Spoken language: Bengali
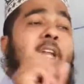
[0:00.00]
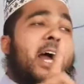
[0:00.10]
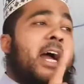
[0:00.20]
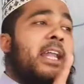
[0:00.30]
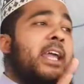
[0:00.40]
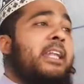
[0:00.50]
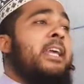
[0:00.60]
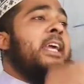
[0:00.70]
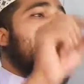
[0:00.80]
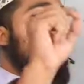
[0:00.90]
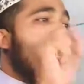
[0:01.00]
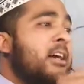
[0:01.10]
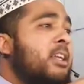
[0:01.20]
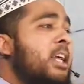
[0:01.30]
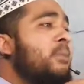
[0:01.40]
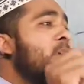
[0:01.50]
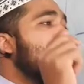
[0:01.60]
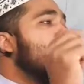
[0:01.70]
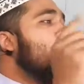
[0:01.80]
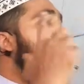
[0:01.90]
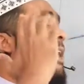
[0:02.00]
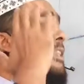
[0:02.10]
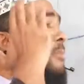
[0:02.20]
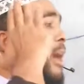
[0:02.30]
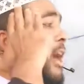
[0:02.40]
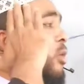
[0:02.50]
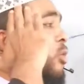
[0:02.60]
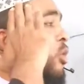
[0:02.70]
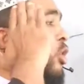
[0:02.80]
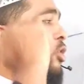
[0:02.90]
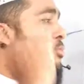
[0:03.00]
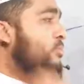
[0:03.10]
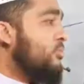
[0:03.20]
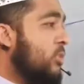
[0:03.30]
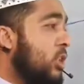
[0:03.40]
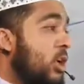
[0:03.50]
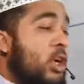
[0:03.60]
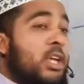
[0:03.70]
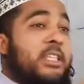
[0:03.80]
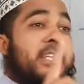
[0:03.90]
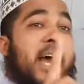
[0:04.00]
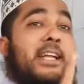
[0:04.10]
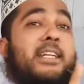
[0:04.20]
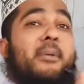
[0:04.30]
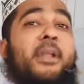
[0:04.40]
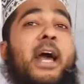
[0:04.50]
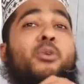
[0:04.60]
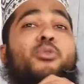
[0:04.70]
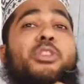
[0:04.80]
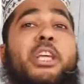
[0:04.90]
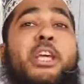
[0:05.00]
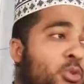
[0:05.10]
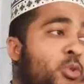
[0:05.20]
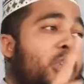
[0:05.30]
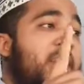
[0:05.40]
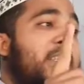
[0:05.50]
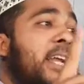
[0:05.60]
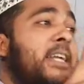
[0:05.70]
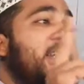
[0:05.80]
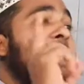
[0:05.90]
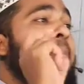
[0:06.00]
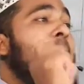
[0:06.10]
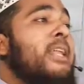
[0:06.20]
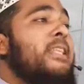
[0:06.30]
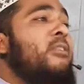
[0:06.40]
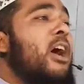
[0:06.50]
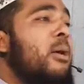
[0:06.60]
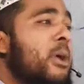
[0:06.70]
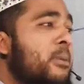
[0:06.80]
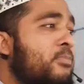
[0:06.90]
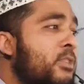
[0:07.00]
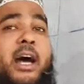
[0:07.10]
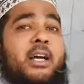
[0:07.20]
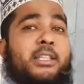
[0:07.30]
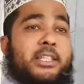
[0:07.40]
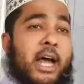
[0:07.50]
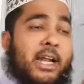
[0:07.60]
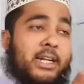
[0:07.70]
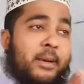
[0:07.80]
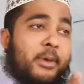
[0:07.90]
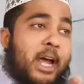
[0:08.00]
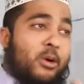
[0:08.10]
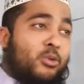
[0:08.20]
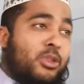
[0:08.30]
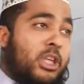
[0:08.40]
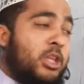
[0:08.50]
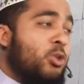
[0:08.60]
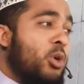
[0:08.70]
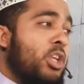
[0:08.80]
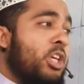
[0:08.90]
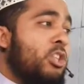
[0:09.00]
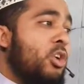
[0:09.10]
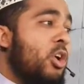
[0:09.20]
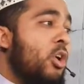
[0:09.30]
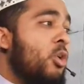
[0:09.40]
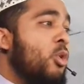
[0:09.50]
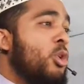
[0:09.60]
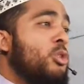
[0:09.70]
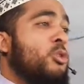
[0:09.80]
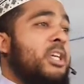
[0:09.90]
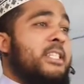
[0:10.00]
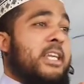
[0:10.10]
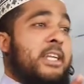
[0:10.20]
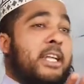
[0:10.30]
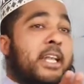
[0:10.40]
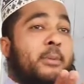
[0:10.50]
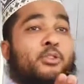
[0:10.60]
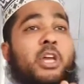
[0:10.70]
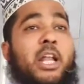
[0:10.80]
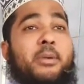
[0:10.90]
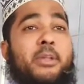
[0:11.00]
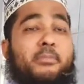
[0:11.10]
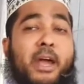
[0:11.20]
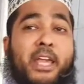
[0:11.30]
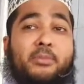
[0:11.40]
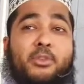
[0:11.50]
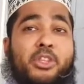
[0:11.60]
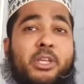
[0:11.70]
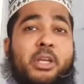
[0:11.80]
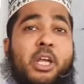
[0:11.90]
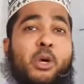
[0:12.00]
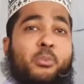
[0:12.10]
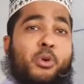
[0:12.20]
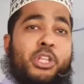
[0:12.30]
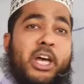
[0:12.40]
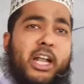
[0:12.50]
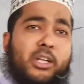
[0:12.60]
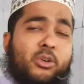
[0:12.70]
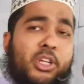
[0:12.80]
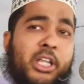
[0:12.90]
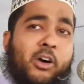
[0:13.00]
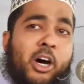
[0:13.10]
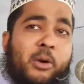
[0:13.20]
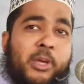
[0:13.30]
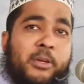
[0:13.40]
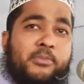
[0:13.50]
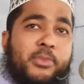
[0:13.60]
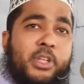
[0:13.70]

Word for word: বিনা আলাইনি ইয়াগলি মিনহুমা দিমাগুহু জাহান নামের আগুন দিয়ে দুইটা স্যান্ডেল বানিয়ে দেওয়া হবে জাহান নামের আগুন দিয়ে তৈরিকৃত ওই দুইটা স্যান্ডেল আবু তালেবের পায়ের মধ্যে পরিধান করে দেওয়া হবে